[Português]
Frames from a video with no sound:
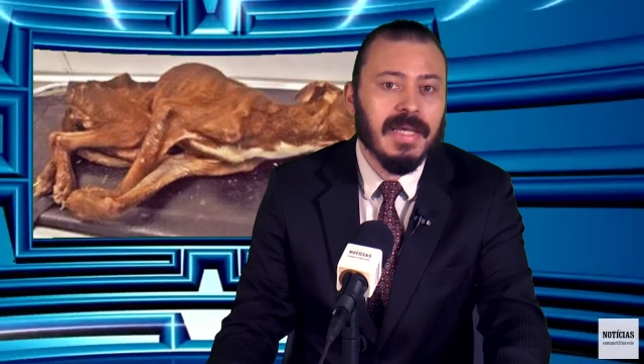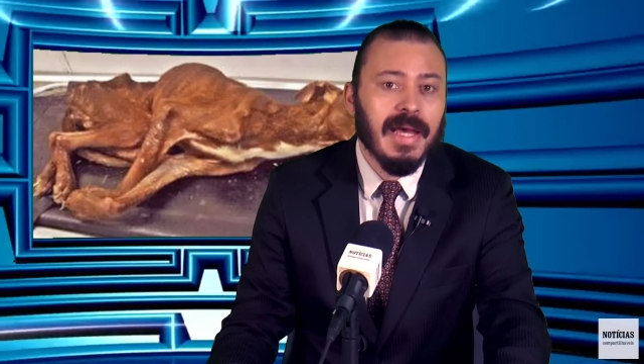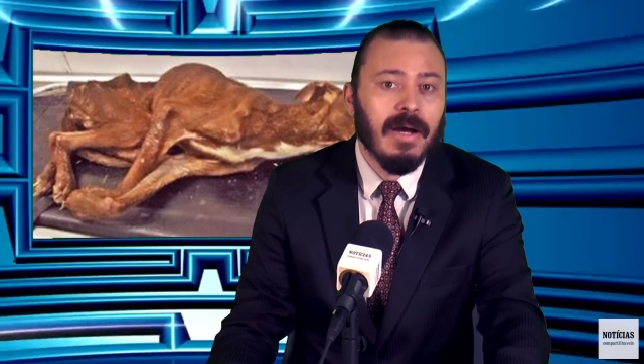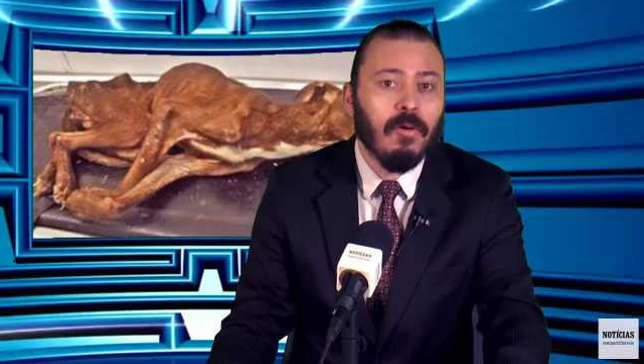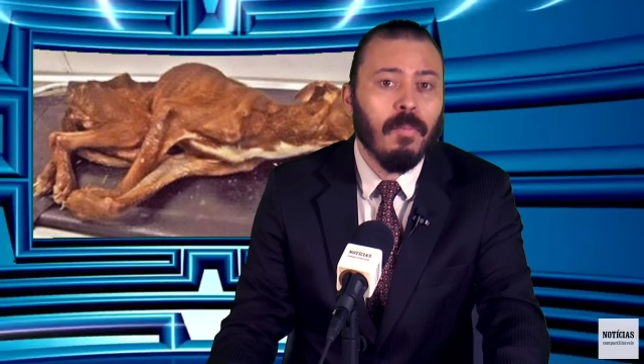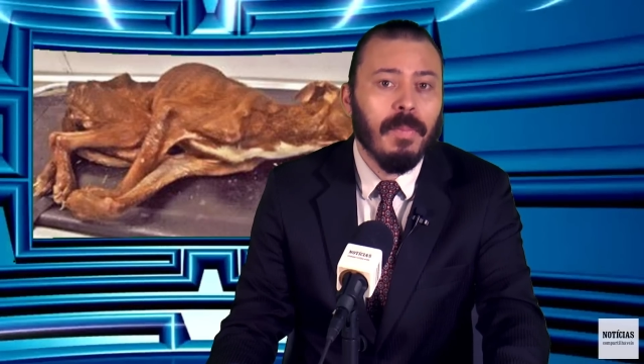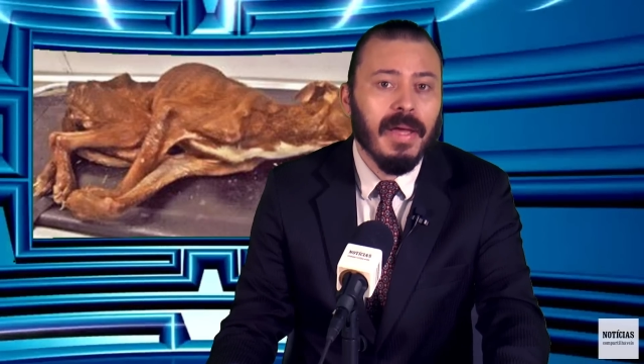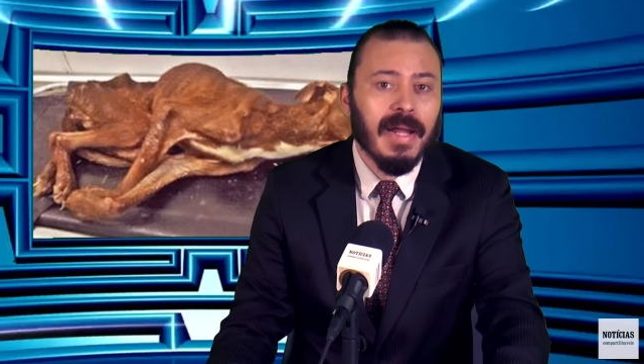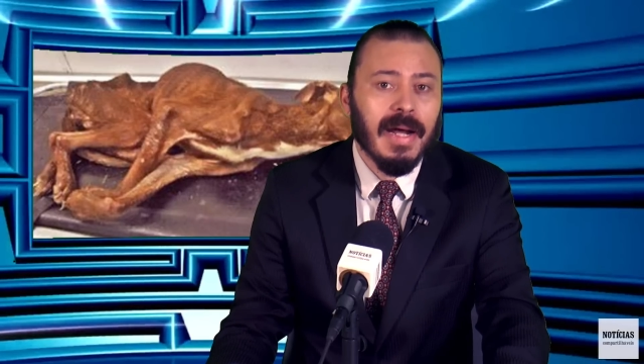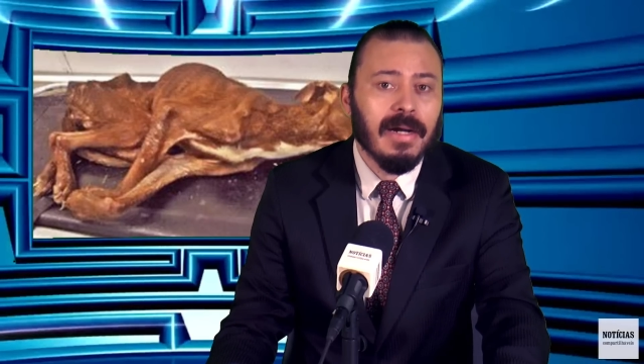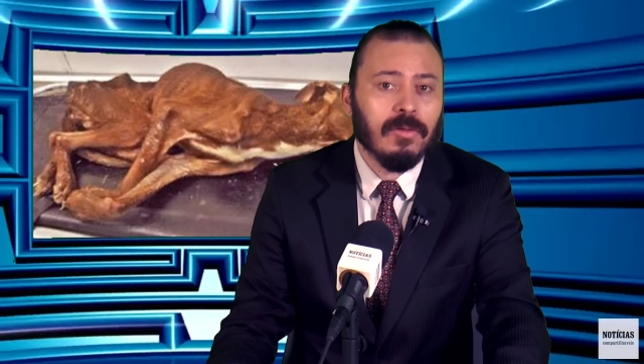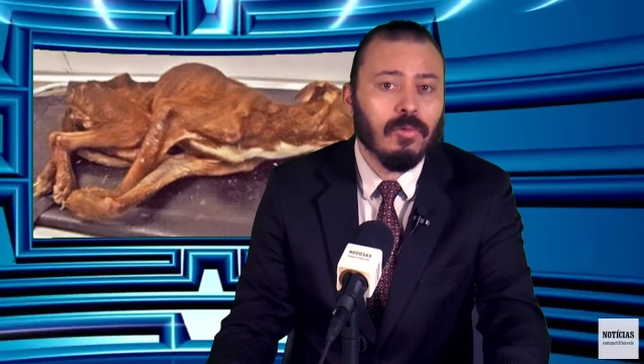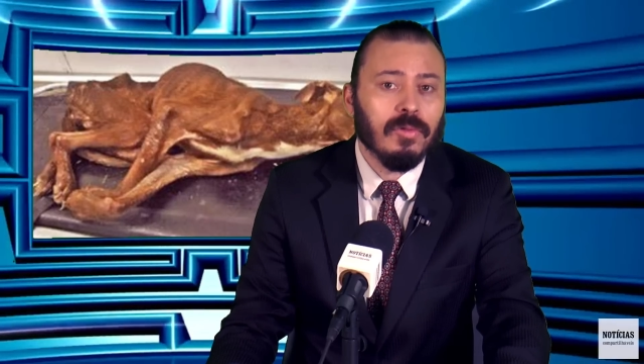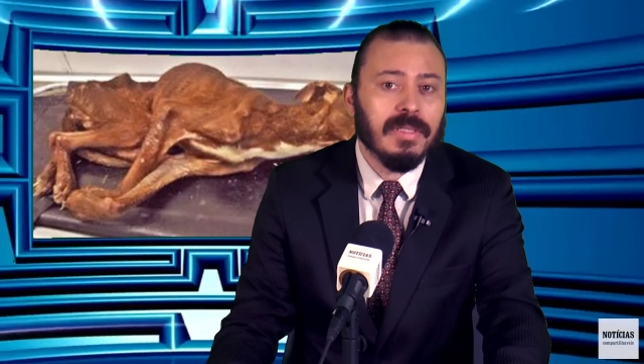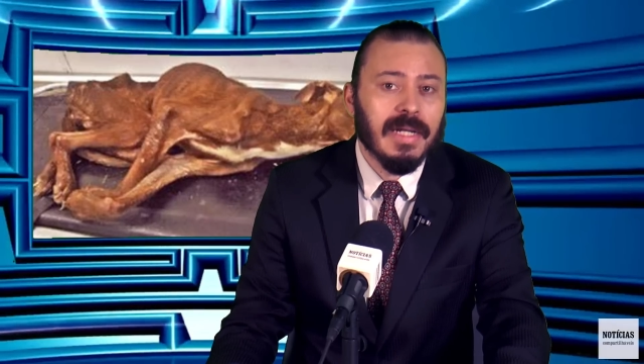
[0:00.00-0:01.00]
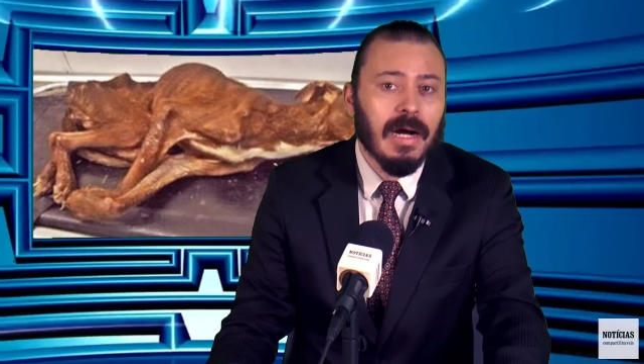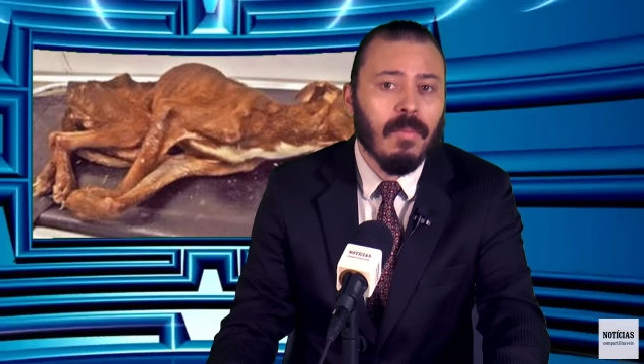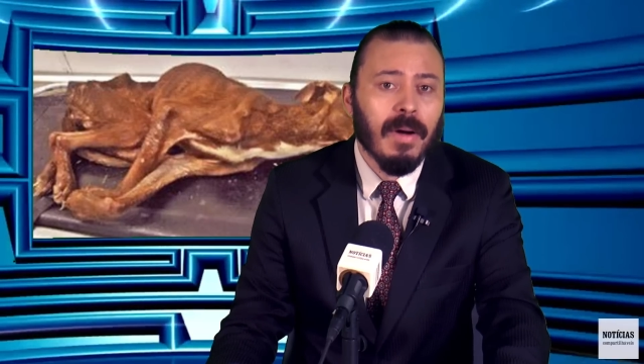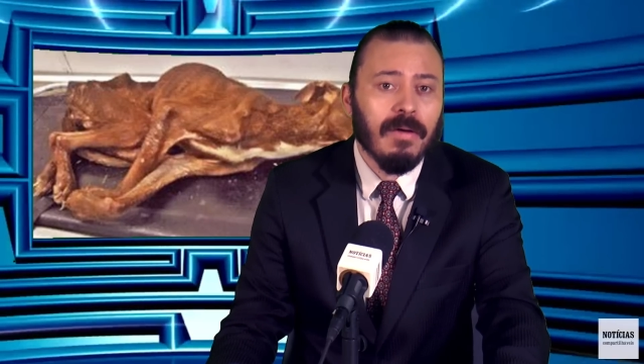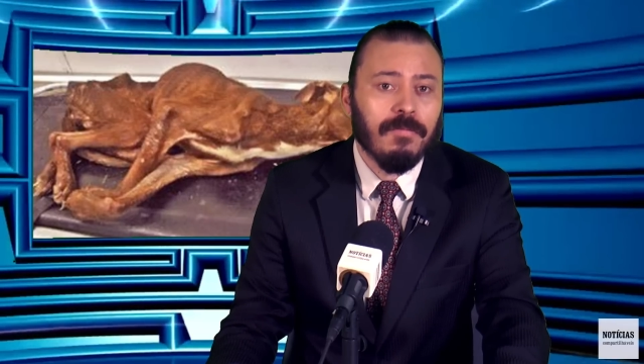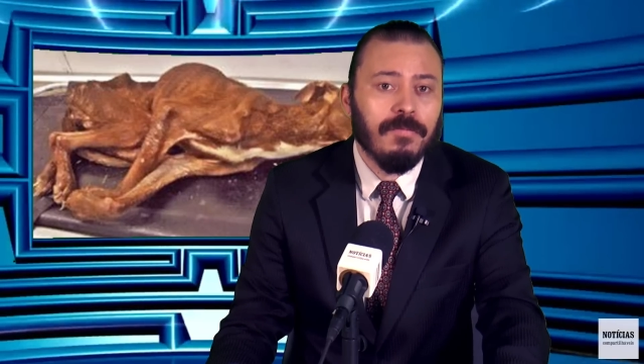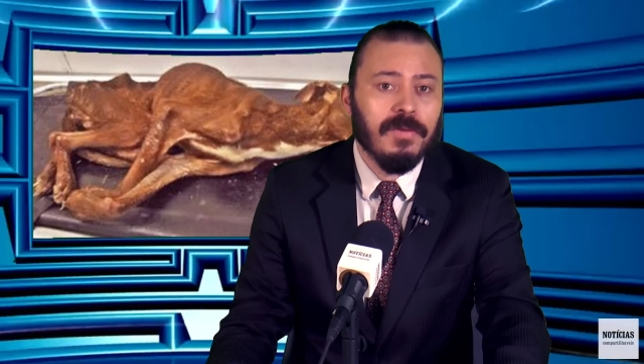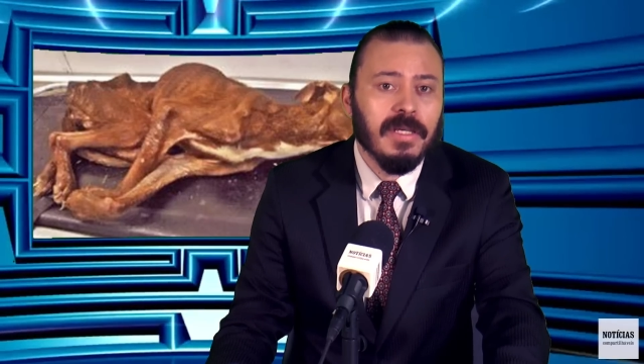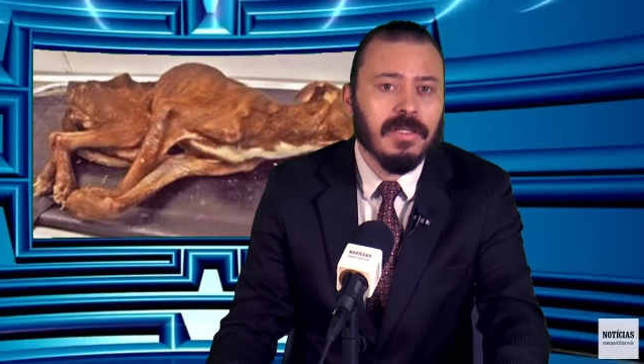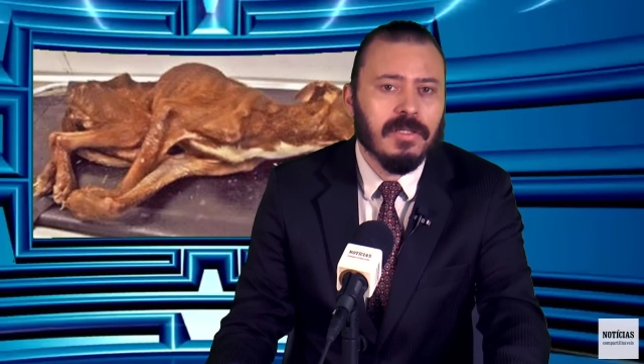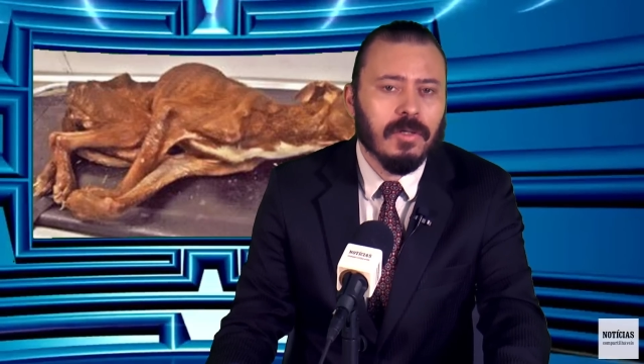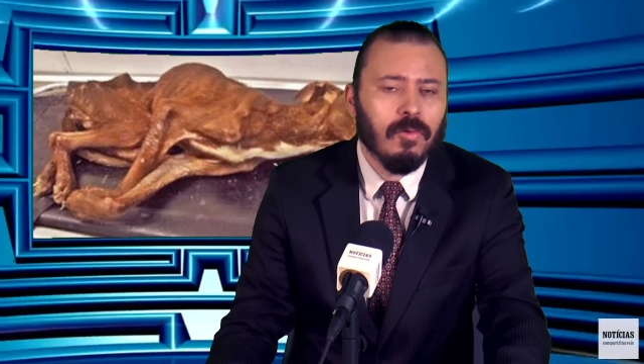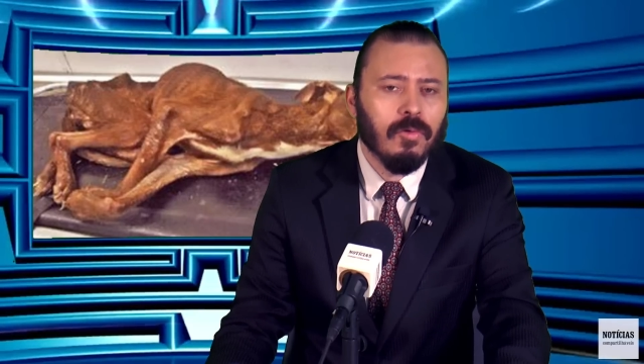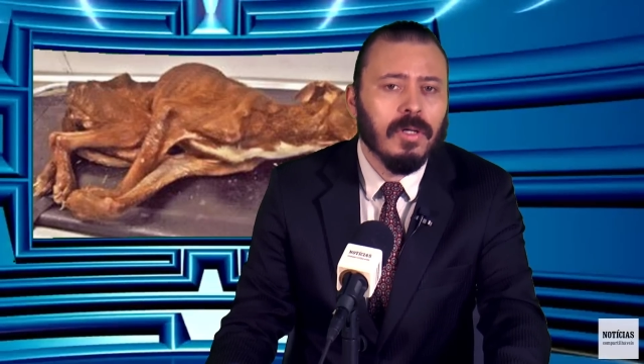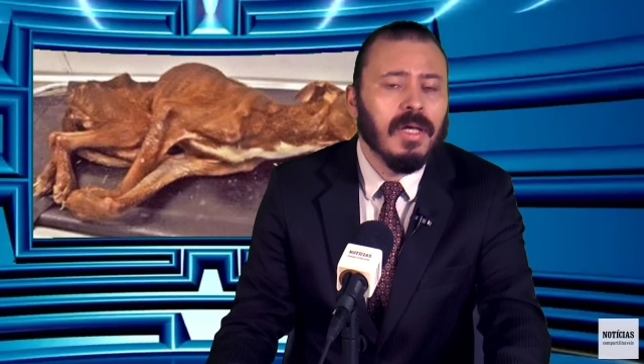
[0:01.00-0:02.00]
recuperar do trauma
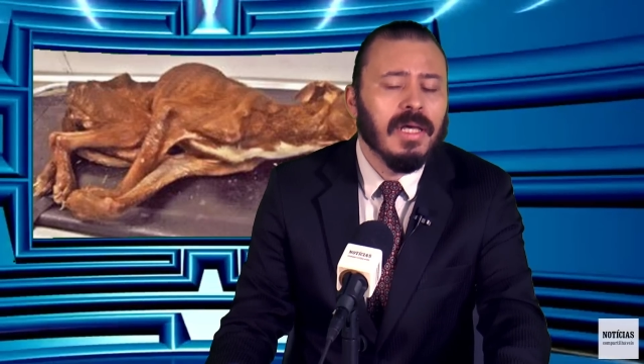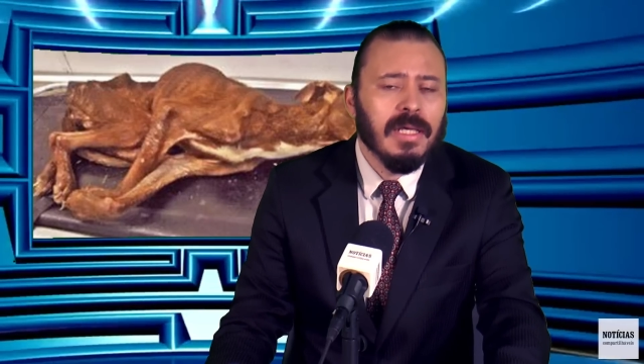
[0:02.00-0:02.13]
físico